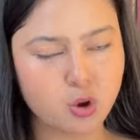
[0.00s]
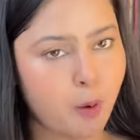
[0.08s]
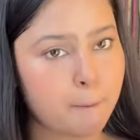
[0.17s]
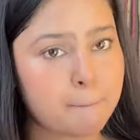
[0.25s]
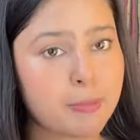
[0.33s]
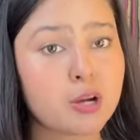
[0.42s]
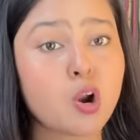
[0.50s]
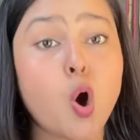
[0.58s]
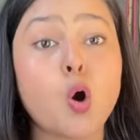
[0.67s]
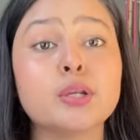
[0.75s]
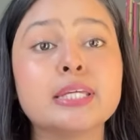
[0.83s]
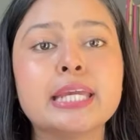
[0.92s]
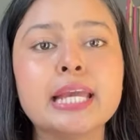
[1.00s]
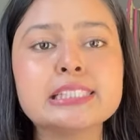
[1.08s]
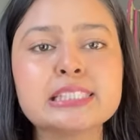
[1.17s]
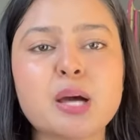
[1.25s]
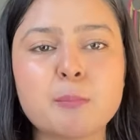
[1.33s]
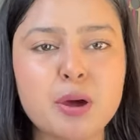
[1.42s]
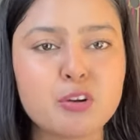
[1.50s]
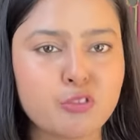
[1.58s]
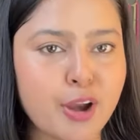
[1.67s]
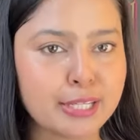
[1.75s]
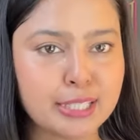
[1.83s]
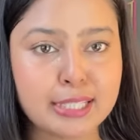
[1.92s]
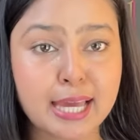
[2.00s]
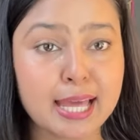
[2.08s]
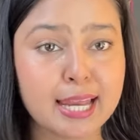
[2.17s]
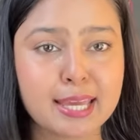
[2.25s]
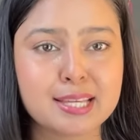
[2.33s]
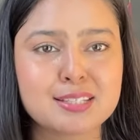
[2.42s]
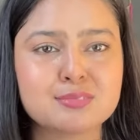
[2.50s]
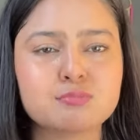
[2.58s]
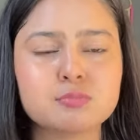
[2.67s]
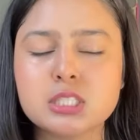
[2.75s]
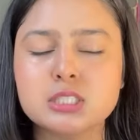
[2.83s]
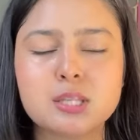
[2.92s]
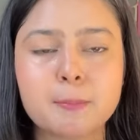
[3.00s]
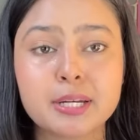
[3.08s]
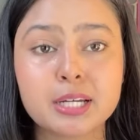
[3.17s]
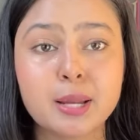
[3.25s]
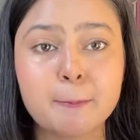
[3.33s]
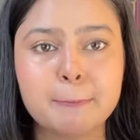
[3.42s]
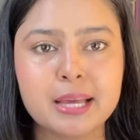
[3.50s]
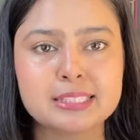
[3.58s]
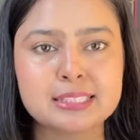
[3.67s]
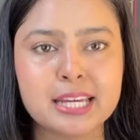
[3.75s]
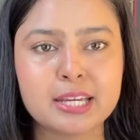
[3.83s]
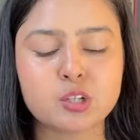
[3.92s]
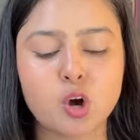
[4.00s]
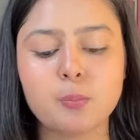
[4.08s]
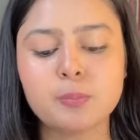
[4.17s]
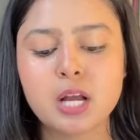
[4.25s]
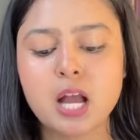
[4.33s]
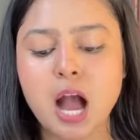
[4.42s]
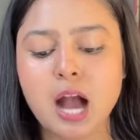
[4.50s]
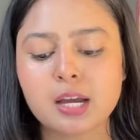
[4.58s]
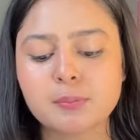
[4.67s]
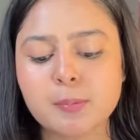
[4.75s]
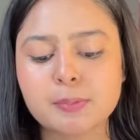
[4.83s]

टॉप पर और ये समर फ्रेंडली है लाइक समर के लिए बेस्ट है ये टॉप अगर मैं